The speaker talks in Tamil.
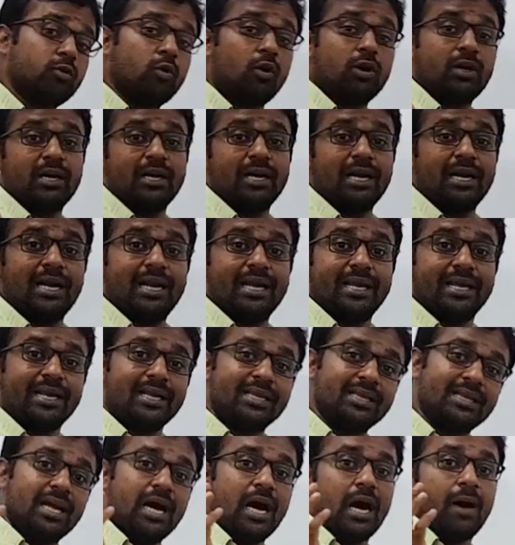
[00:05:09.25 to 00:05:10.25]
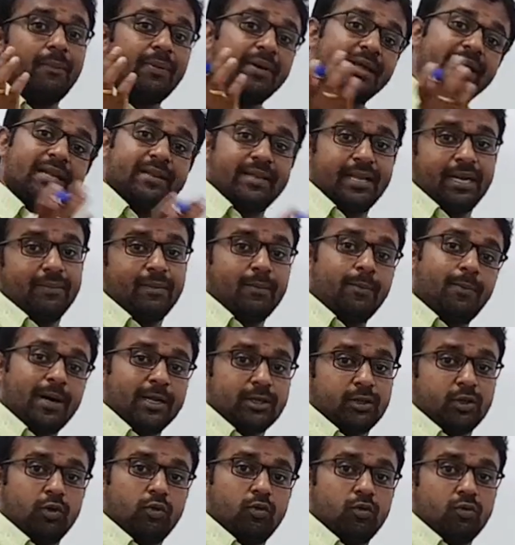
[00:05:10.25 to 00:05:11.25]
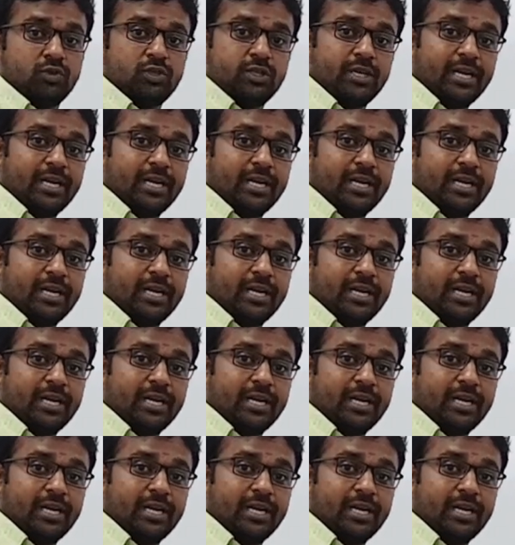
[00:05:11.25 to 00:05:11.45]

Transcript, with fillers: தோற்றங்களில் இருந்தான் அப்படிங்கிறதே நம்ம பார்த்துருக்கோம்